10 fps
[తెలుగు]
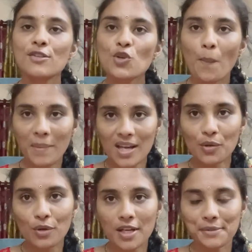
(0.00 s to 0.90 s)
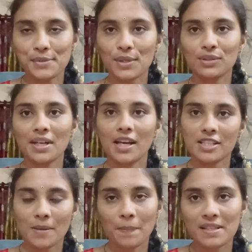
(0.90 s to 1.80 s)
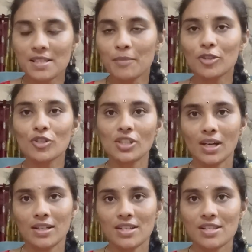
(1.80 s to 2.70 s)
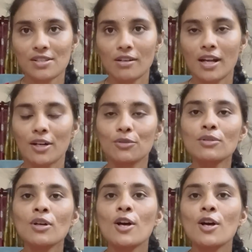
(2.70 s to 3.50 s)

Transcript: సో మీకు కూడా యూజ్ అవుతాయని చెప్పేసి మీతో షేర్ చేస్తున్నాను